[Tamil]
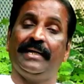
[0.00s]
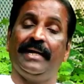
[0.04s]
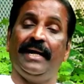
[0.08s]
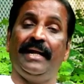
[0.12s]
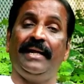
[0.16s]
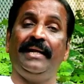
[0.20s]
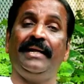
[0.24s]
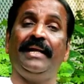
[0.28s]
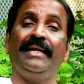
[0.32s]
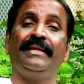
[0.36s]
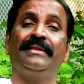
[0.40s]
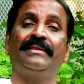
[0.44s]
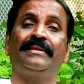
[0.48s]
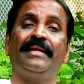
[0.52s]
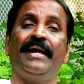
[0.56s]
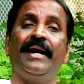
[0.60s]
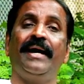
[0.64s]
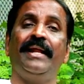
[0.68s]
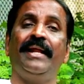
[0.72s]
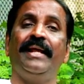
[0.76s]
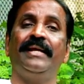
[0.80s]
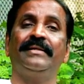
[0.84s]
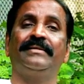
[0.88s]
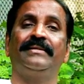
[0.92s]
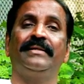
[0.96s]

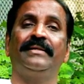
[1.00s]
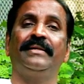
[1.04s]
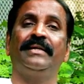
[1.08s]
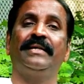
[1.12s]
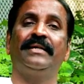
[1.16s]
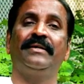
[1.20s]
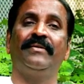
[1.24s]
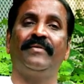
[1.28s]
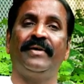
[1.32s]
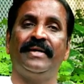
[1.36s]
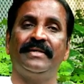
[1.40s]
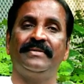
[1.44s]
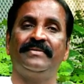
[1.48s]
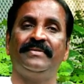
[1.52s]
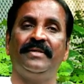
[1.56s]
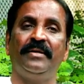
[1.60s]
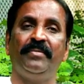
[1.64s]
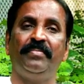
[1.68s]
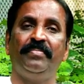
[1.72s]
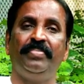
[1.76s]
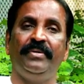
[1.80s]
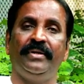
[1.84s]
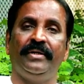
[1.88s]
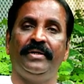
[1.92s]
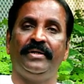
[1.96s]
கல்லைத்தானே செதுக்குவான்
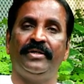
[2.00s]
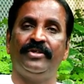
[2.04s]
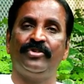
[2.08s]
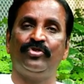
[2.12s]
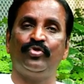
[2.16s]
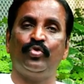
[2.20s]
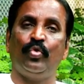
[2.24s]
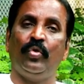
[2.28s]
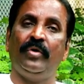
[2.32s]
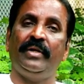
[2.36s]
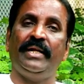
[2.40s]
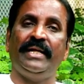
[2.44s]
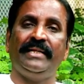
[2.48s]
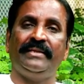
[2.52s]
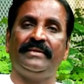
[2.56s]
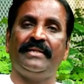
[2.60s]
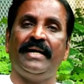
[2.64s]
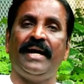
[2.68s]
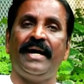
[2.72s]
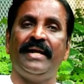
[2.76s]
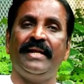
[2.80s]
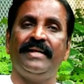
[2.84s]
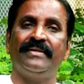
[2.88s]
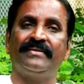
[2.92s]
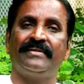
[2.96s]
சிற்பி
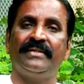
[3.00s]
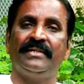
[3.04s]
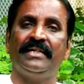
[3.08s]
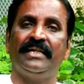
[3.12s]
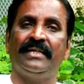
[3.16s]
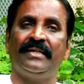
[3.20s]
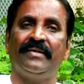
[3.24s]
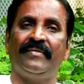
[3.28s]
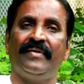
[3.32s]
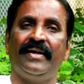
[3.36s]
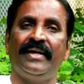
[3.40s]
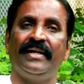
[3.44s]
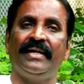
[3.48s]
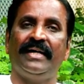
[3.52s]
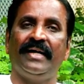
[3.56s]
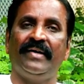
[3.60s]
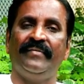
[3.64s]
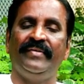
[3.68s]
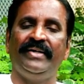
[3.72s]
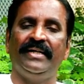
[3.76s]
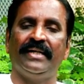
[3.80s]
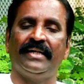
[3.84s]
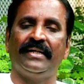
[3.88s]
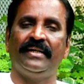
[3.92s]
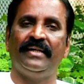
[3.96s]
சொல்லைத்தானே செதுக்குவான்
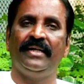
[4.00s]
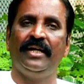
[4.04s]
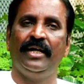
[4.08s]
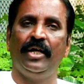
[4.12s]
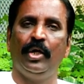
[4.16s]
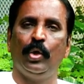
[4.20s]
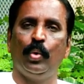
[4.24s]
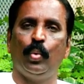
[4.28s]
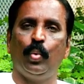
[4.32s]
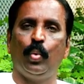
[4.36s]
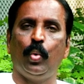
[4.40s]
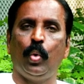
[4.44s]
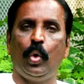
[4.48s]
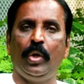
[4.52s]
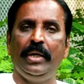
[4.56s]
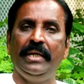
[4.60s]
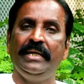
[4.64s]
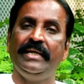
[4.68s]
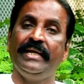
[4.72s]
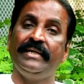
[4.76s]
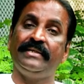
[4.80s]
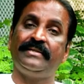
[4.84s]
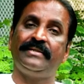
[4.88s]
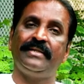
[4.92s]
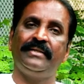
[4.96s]
கவிஞன்
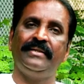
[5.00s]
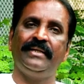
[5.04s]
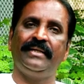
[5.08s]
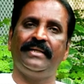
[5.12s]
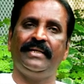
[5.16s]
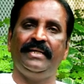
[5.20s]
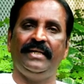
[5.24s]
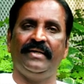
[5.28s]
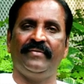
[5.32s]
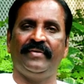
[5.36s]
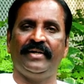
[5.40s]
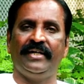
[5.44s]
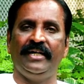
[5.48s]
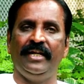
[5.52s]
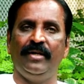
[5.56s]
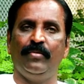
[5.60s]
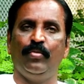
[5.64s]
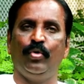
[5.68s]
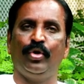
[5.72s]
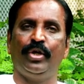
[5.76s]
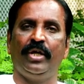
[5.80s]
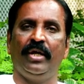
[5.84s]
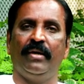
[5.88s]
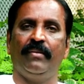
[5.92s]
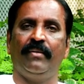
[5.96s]
ஒலியை
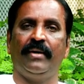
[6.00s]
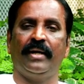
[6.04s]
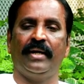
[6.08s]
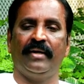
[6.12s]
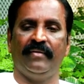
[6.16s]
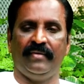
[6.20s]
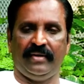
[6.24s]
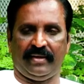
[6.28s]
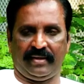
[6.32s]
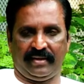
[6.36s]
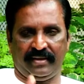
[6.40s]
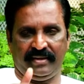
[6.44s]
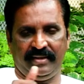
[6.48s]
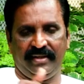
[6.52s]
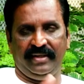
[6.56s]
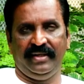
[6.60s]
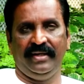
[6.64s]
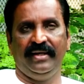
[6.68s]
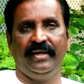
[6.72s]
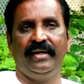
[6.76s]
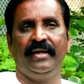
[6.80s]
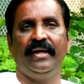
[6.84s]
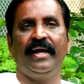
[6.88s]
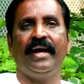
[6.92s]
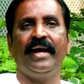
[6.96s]
செதுக்கியவர்களில் முக்கியமானவர்
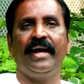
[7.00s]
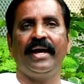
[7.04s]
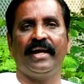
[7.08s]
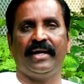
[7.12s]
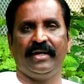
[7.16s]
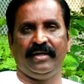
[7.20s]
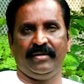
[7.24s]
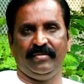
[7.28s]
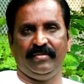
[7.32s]
ஏ ஆர்